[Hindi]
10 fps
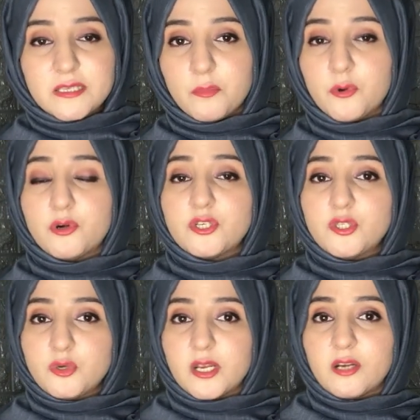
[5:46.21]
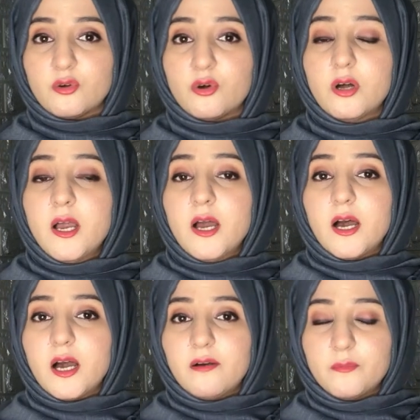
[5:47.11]
सपोर्ट यूक्रेन यूक्रेन
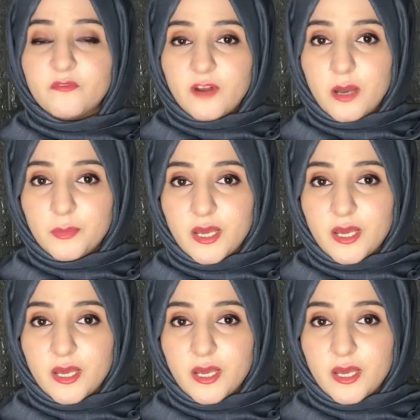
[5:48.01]
को फ्राहम